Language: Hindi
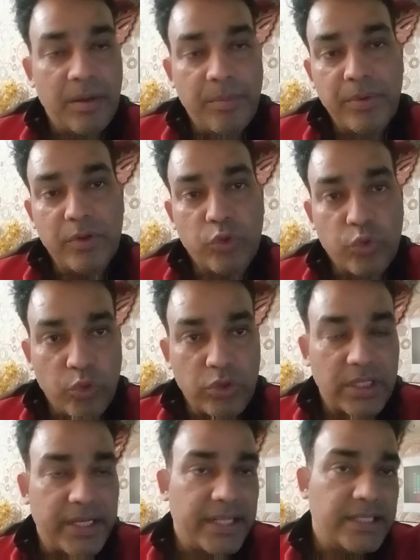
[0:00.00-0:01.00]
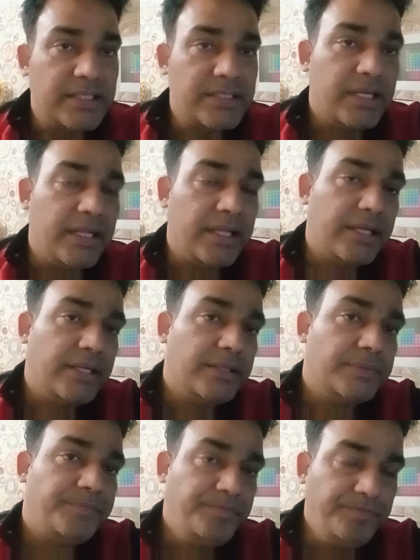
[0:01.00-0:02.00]
अब दो तरीके से चलेंगे
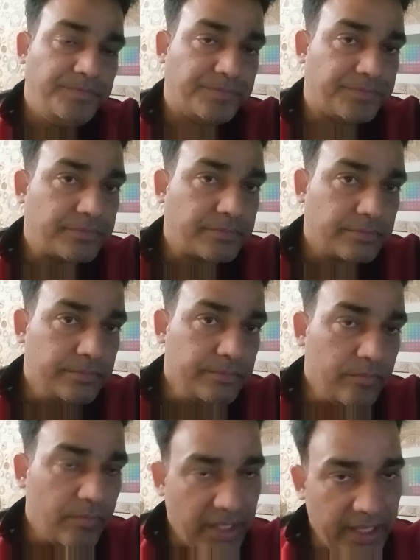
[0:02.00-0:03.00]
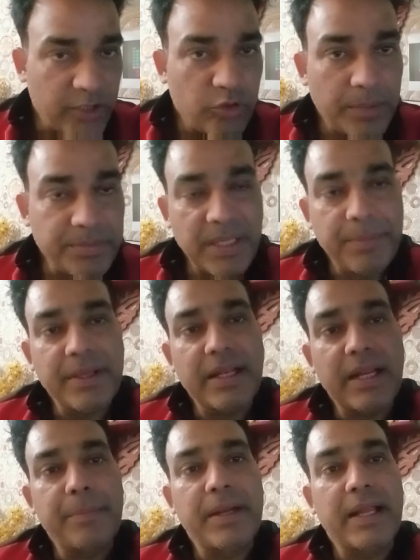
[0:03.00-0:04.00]
एक तो आप सी पी
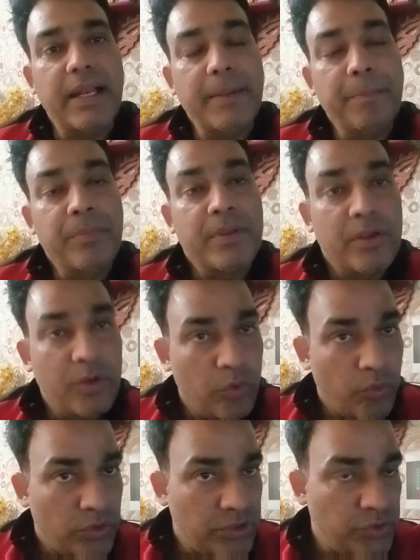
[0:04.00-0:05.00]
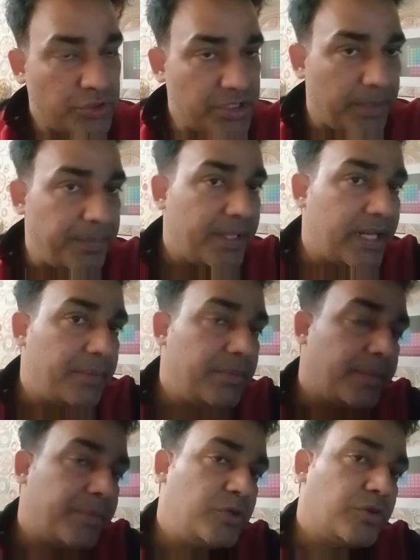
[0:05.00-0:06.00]
ग्राम में डालें जो सी पी ग्राम
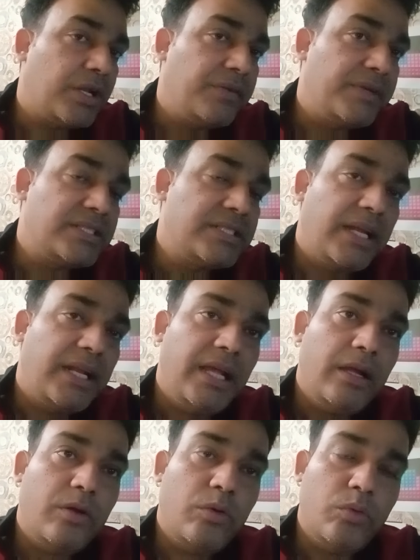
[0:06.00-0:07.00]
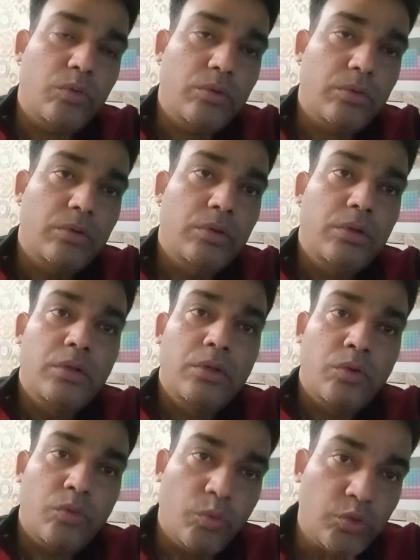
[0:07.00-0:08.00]
में आपने जो ग्रीवेंस डाला है
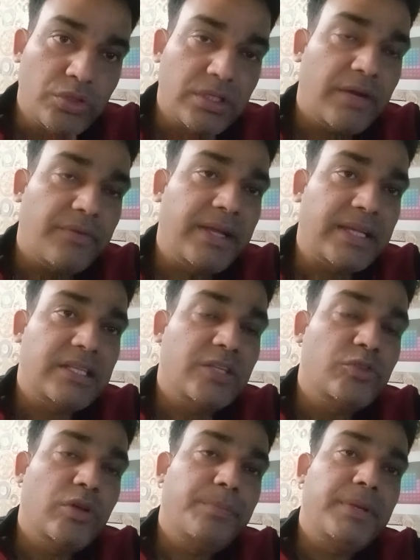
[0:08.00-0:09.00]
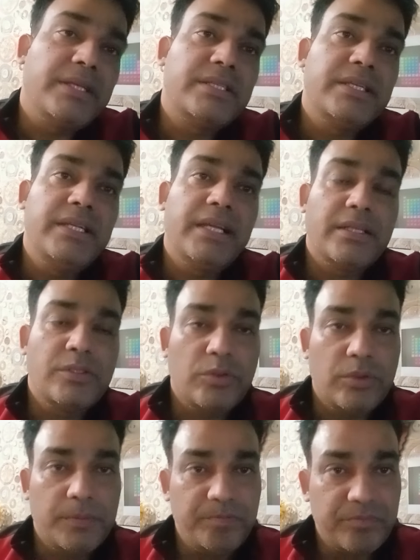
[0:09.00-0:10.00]
उसका फैसला जो है पी सी डी जो